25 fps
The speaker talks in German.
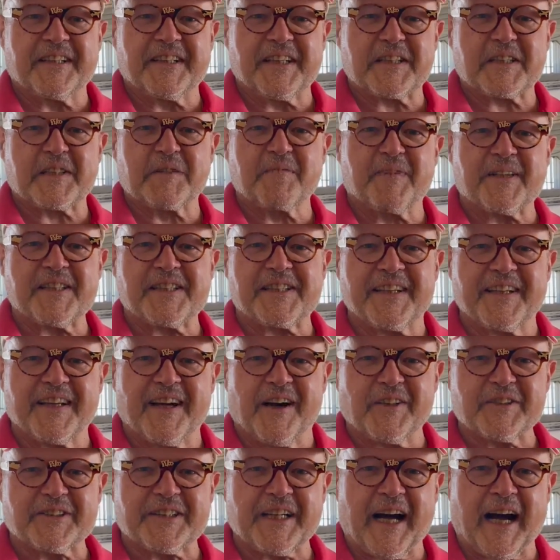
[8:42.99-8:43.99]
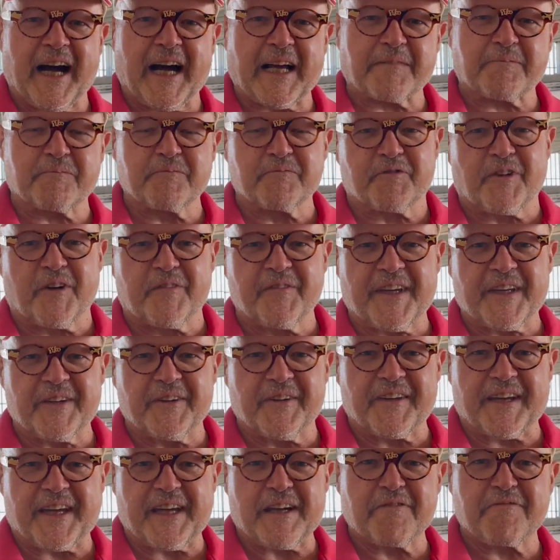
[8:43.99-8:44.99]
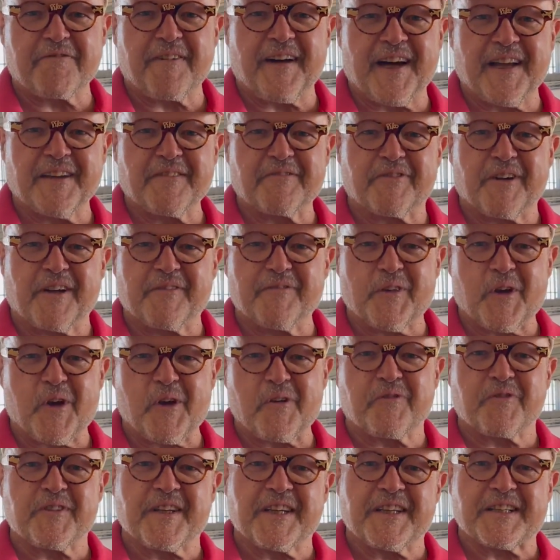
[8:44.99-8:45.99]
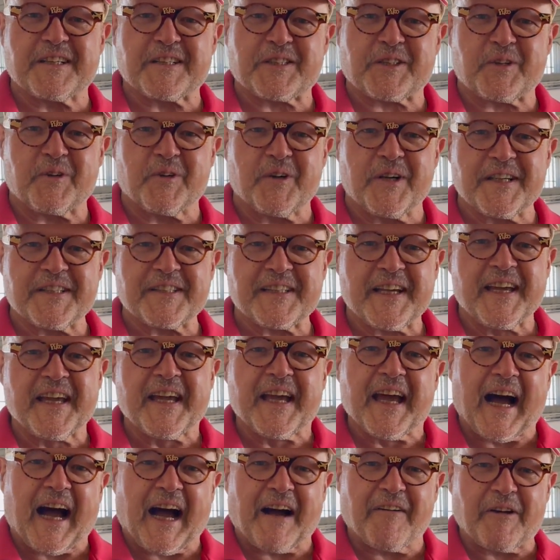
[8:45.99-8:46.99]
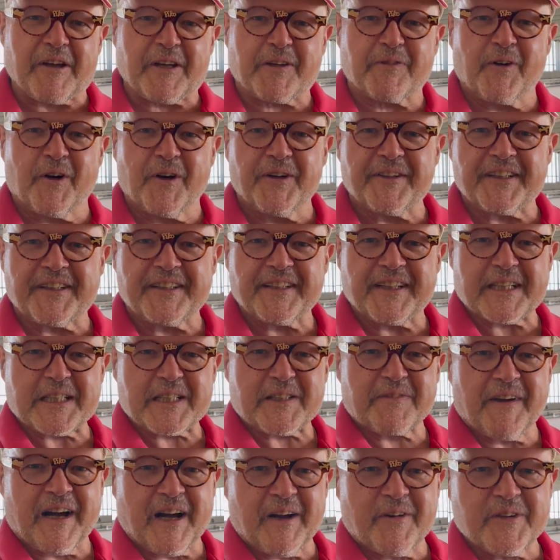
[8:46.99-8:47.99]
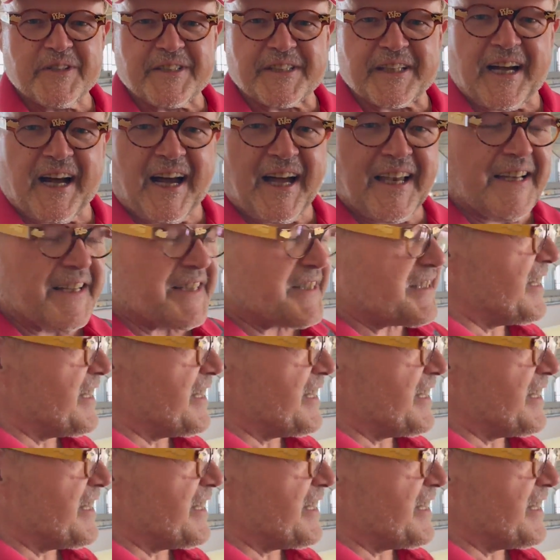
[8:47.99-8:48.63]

sind jetzt ein bisschen außer Atem vom Hin- und Herfahren, vom Öffnen des Tors, aber ich wollte Ihnen jetzt mal unsere Halle